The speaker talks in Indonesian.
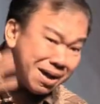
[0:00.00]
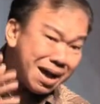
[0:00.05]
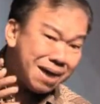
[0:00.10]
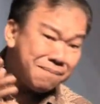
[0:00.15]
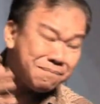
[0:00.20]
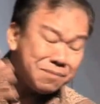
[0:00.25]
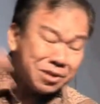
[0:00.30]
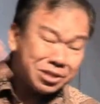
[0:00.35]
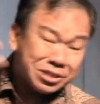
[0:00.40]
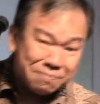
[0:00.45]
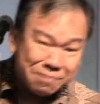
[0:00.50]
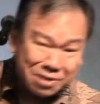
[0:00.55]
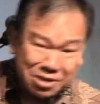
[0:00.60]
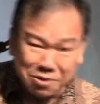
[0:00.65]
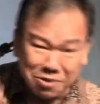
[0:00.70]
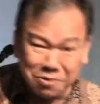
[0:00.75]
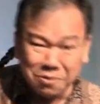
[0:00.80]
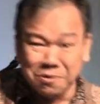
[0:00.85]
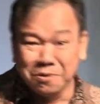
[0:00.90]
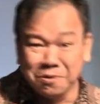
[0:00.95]
hampir
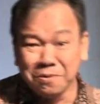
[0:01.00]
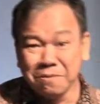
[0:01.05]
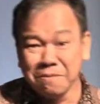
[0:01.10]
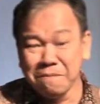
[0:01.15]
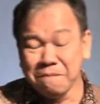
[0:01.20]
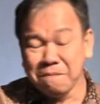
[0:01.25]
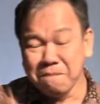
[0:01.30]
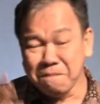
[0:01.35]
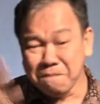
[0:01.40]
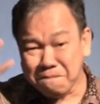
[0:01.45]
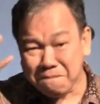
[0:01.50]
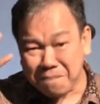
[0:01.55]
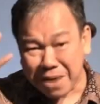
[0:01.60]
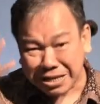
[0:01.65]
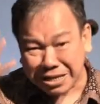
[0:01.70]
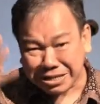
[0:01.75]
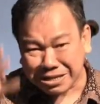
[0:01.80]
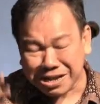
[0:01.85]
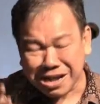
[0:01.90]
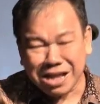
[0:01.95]
seminggu,
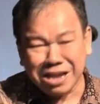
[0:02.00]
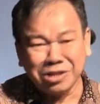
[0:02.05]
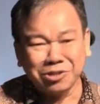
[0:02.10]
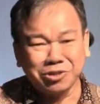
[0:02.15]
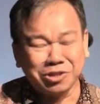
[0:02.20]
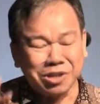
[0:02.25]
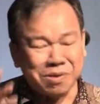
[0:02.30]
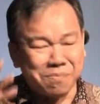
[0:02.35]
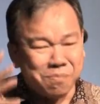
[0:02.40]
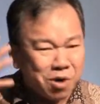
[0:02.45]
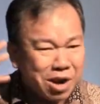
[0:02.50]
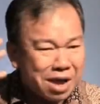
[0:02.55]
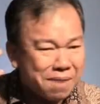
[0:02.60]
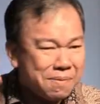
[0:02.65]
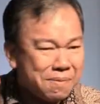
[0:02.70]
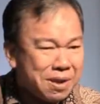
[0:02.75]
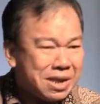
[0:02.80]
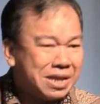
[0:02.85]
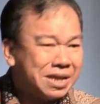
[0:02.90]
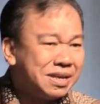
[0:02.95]
empat kali saya
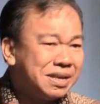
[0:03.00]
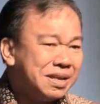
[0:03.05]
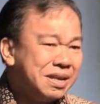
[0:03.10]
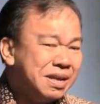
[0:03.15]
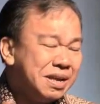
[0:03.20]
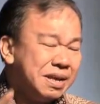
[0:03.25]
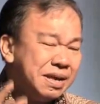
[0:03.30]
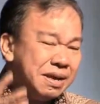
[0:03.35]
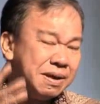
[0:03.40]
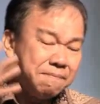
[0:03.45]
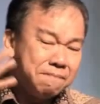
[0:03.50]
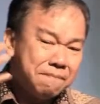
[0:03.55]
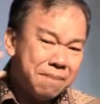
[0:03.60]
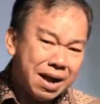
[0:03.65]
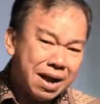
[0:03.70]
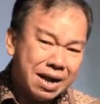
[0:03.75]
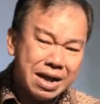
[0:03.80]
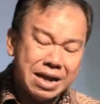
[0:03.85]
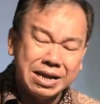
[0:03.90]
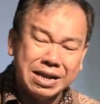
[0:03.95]
bolak-balik.
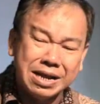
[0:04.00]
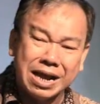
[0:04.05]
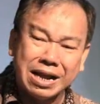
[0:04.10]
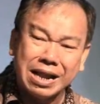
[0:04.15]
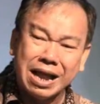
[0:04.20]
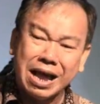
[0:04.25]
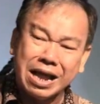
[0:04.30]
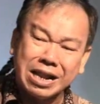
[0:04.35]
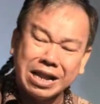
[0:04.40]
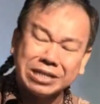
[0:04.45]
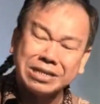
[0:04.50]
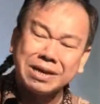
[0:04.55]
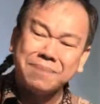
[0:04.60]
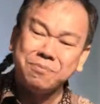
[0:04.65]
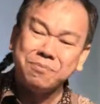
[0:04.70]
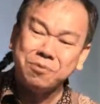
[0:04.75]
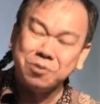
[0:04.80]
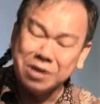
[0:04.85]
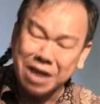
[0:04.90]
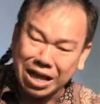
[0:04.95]
Bahkan dengan anaknya
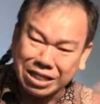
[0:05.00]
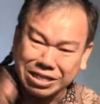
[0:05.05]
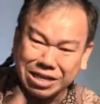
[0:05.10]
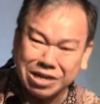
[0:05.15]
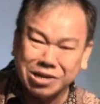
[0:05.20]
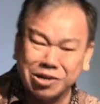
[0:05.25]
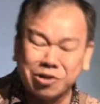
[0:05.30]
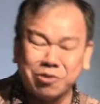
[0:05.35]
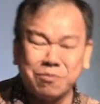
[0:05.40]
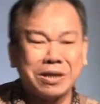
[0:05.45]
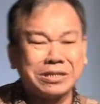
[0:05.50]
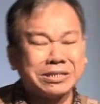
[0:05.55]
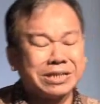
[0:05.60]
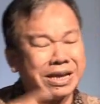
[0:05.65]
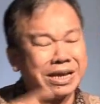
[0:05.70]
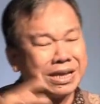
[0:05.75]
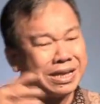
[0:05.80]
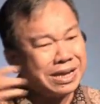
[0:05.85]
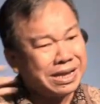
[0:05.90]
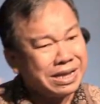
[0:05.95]
pun datang ke rumah
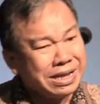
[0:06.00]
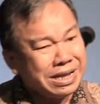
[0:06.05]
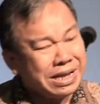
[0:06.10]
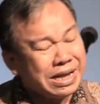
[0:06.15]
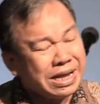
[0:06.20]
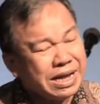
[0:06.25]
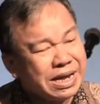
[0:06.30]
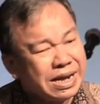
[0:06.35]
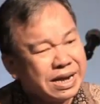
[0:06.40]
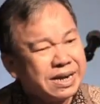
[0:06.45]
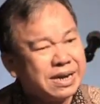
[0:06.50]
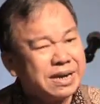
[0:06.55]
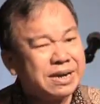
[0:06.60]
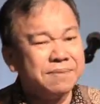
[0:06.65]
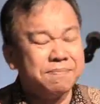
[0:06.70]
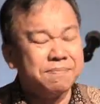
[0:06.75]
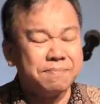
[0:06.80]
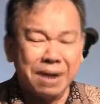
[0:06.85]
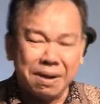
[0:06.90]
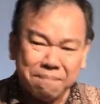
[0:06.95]
saya e,
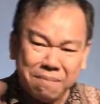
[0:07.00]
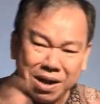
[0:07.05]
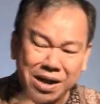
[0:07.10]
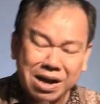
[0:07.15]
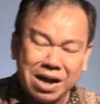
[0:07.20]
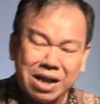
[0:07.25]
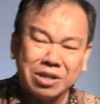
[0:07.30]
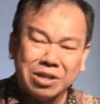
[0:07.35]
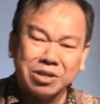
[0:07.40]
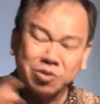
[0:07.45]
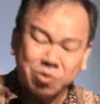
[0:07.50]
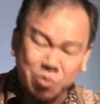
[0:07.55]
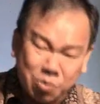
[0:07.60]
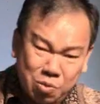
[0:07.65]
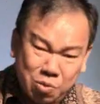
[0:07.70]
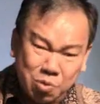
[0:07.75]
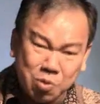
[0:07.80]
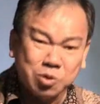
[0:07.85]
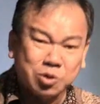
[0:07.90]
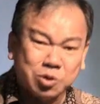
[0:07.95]
berapa kali
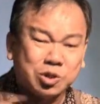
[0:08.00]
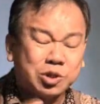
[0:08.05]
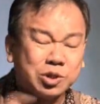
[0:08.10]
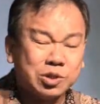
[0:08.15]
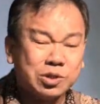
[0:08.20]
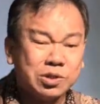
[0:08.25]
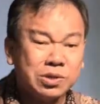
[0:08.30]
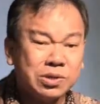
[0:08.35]
terus.